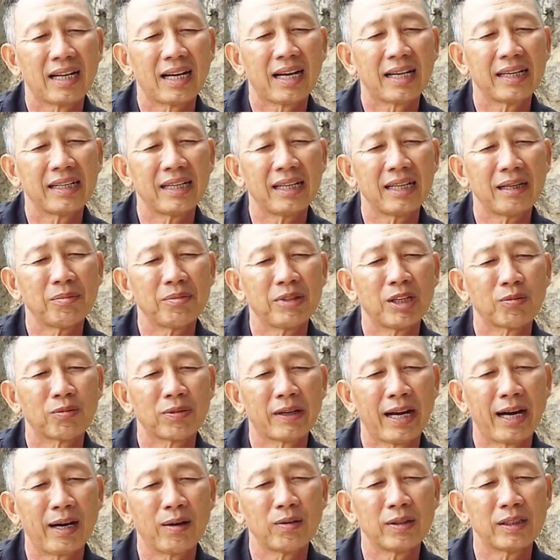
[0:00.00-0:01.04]
là anh em
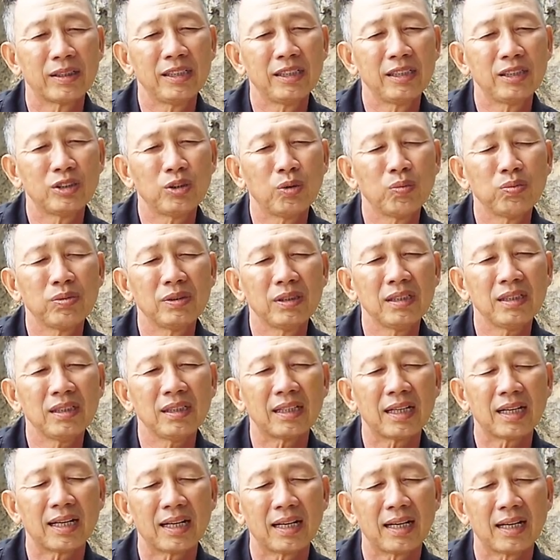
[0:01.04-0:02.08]
đồng đạo đi chung
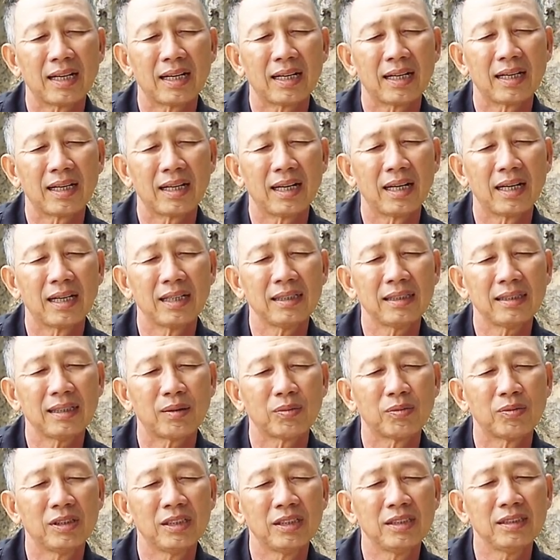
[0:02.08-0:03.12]
với là ở
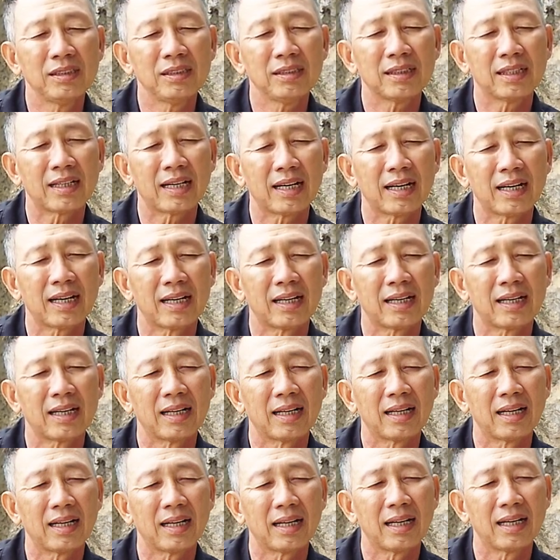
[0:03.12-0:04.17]
đồng hương
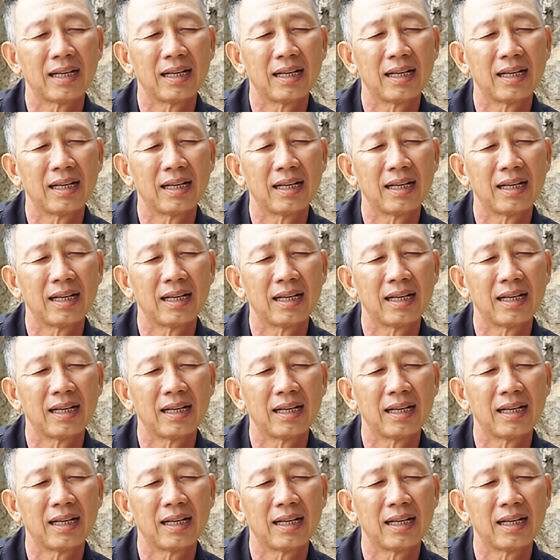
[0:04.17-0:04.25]
là